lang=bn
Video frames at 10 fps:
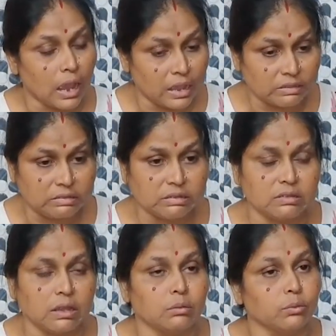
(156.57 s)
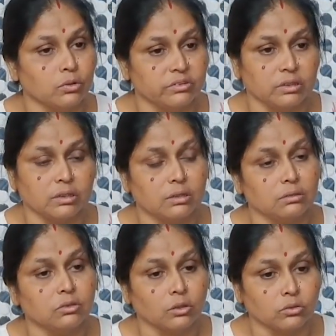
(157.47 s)
আইসি স্যার বলছে
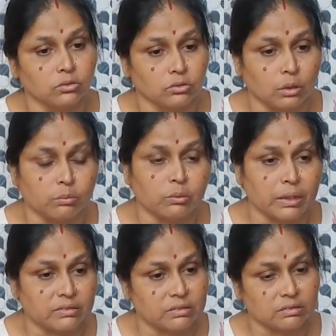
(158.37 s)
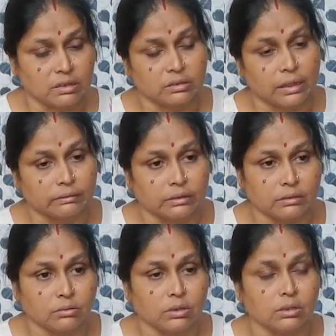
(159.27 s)
যতদূর সম্ভব আইসি স্যার তাড়াতাড়ি
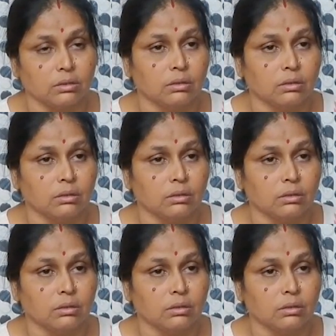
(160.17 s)
করে